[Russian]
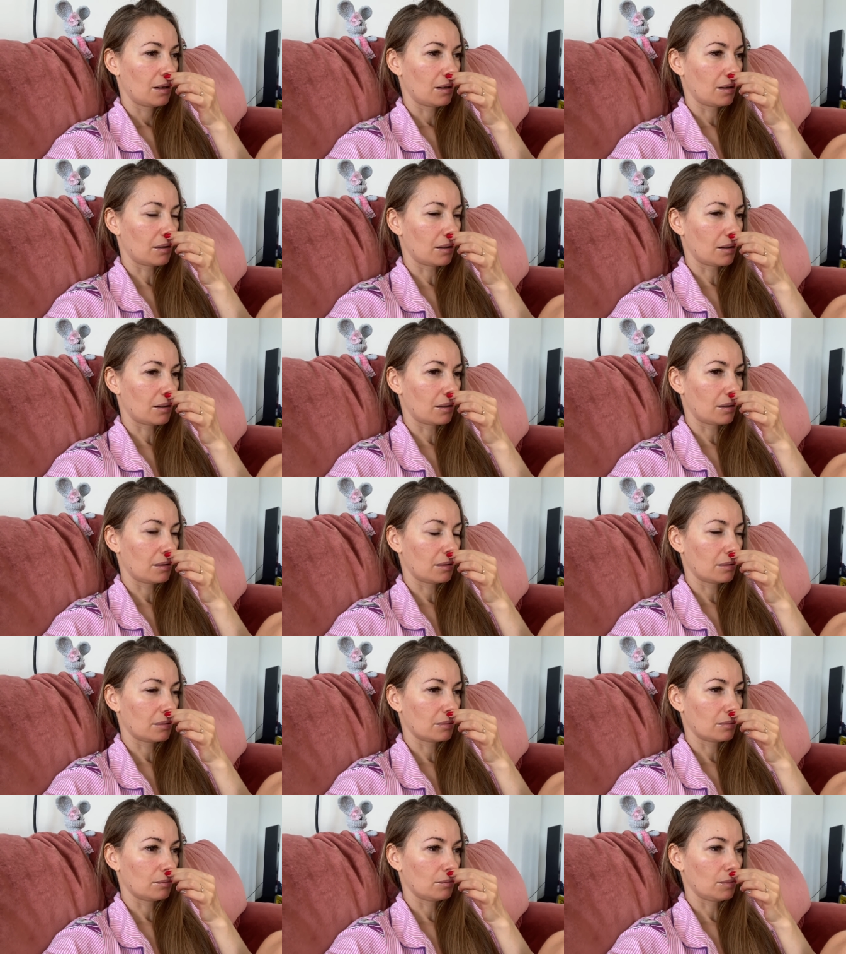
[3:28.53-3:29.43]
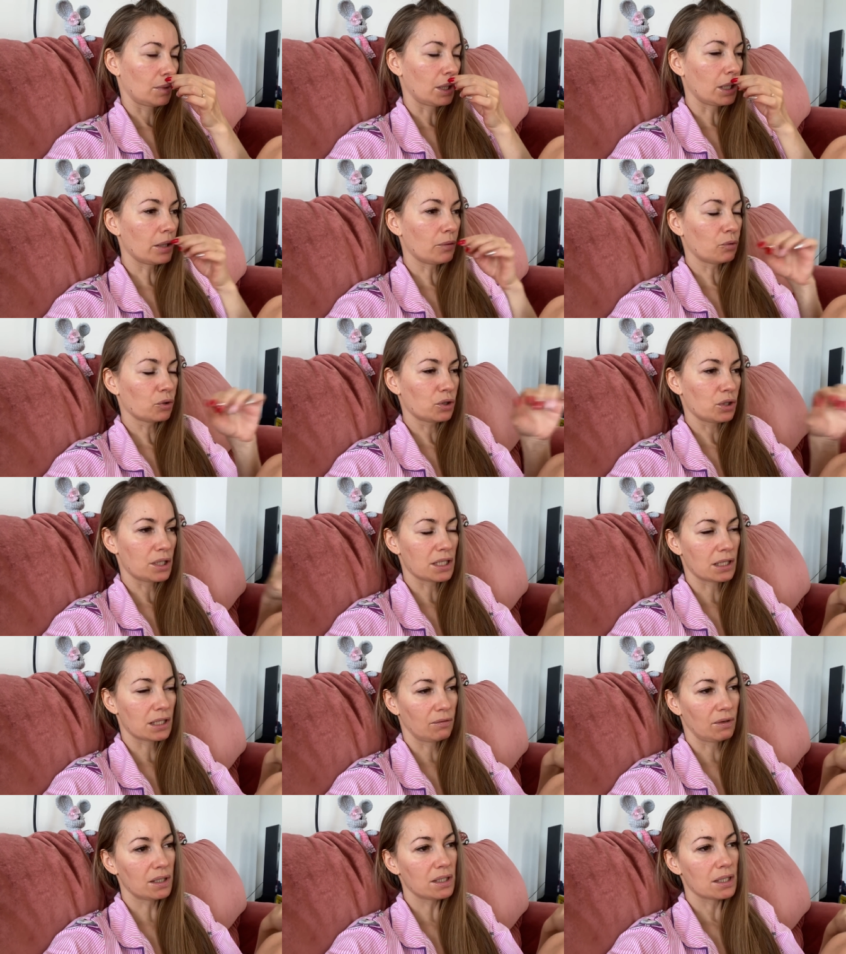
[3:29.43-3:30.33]
А, или вот
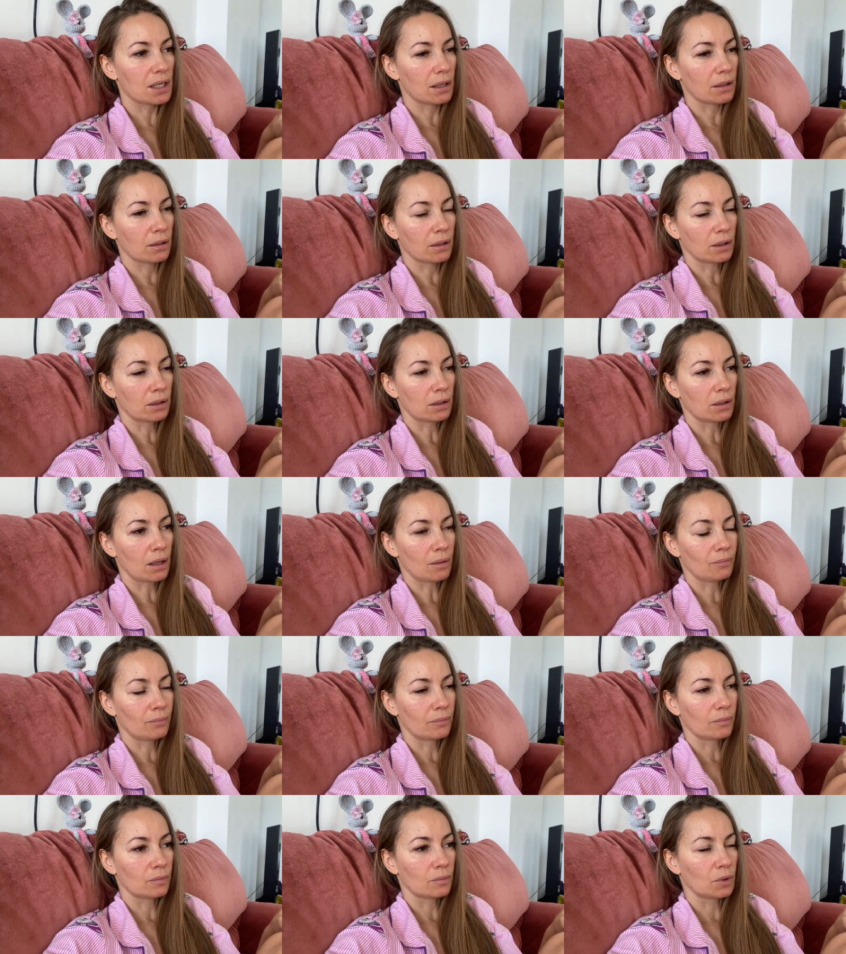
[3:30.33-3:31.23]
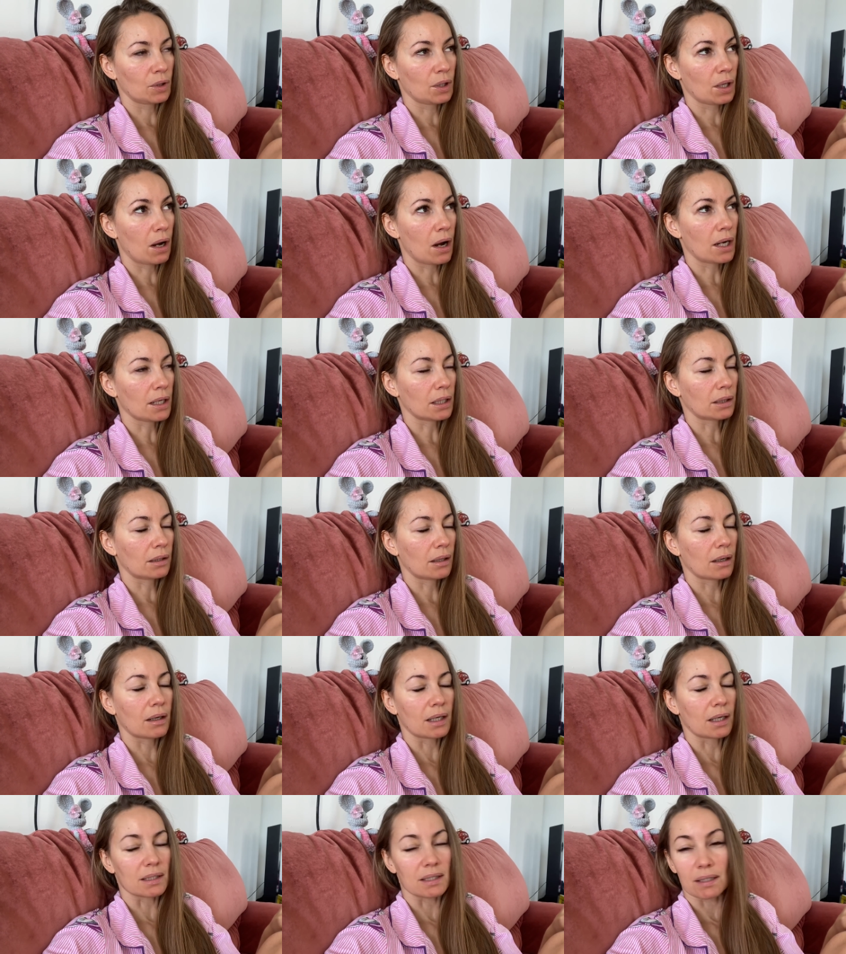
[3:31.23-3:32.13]
действительно там, да, я
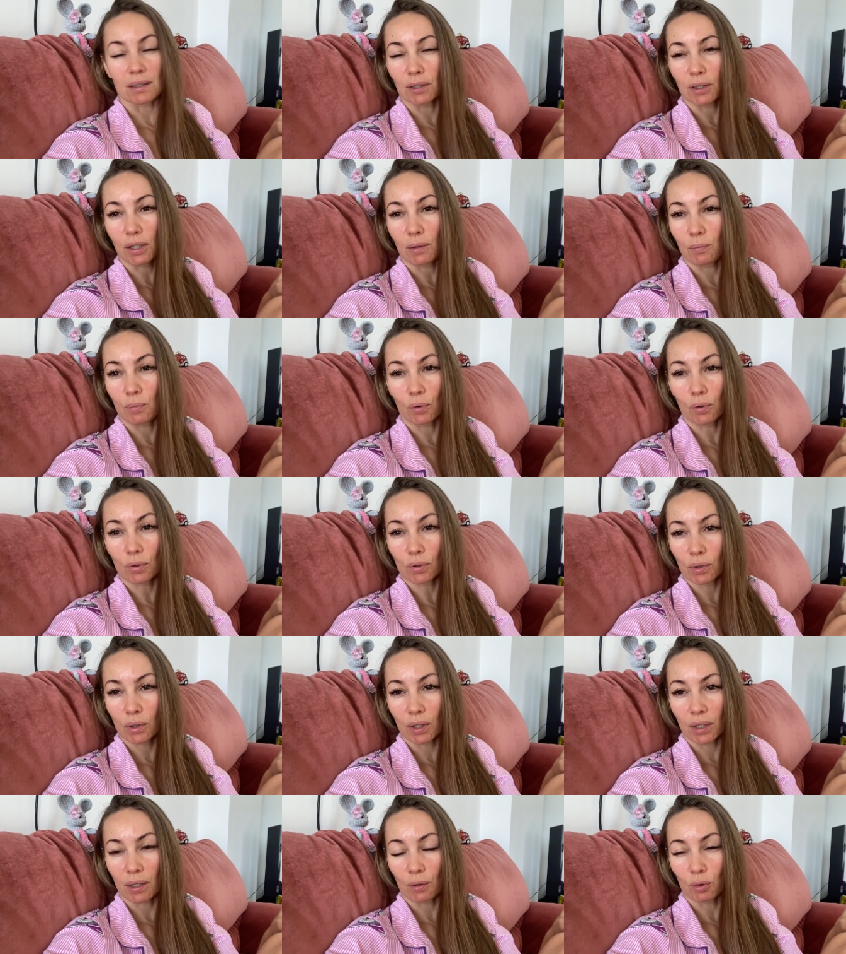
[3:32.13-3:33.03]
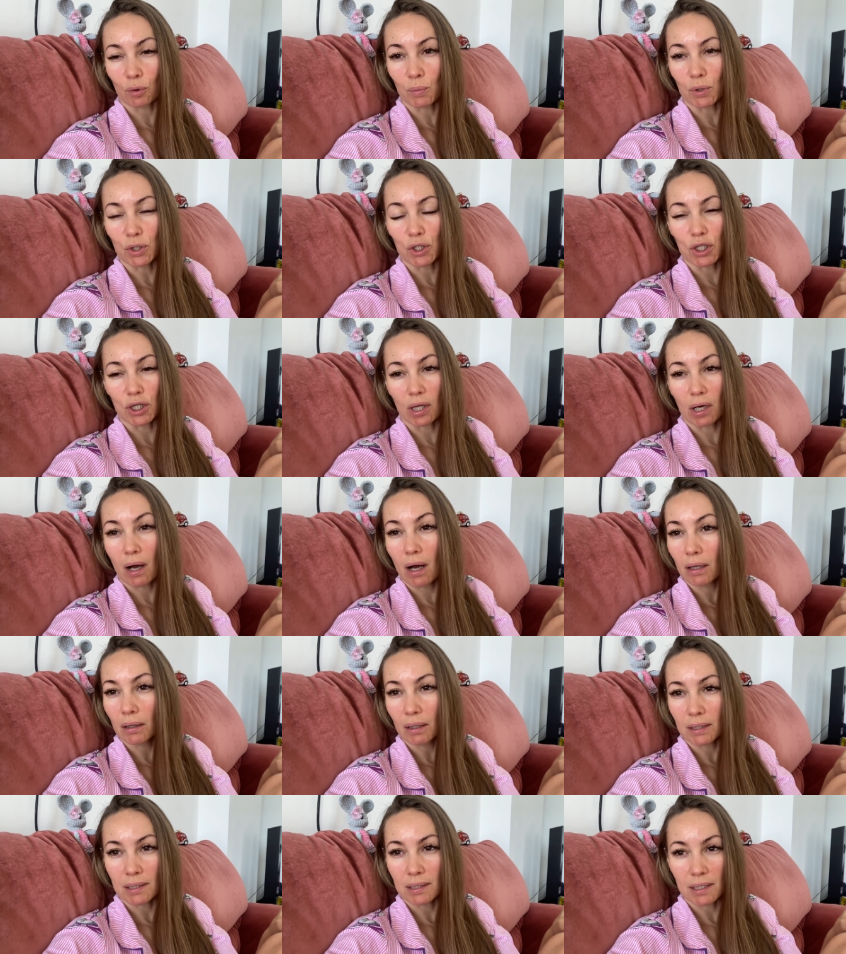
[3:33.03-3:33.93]
так хотела ребенка, я вот
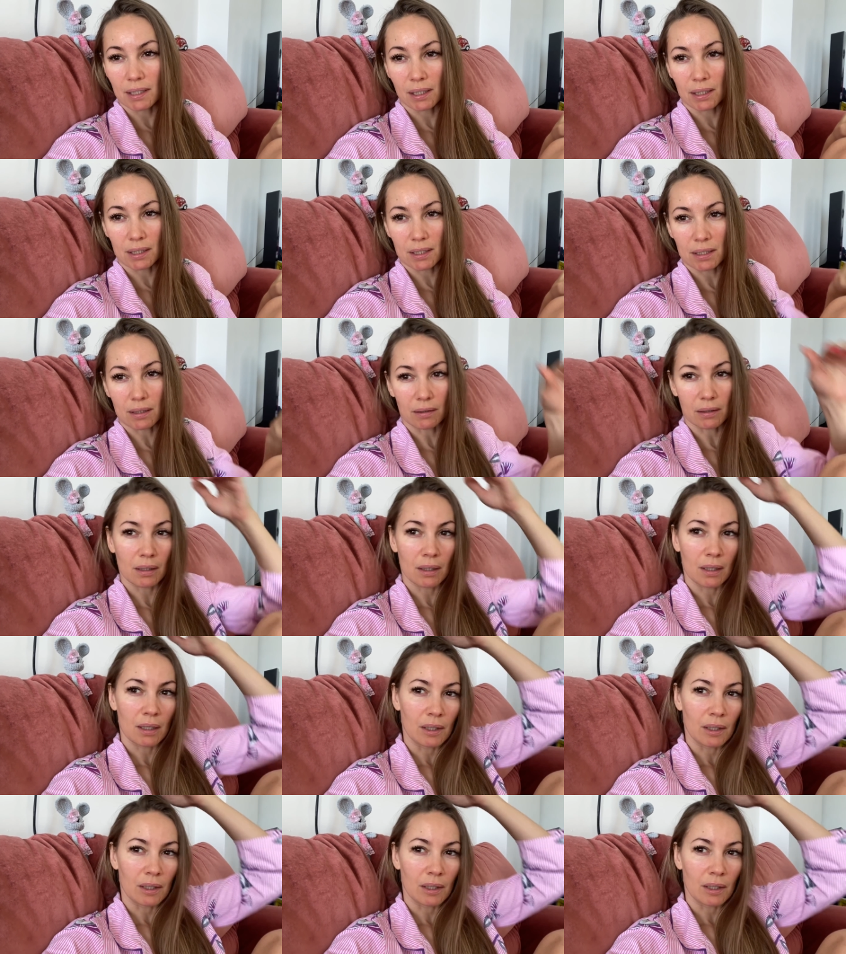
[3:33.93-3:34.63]
мечтала о детях.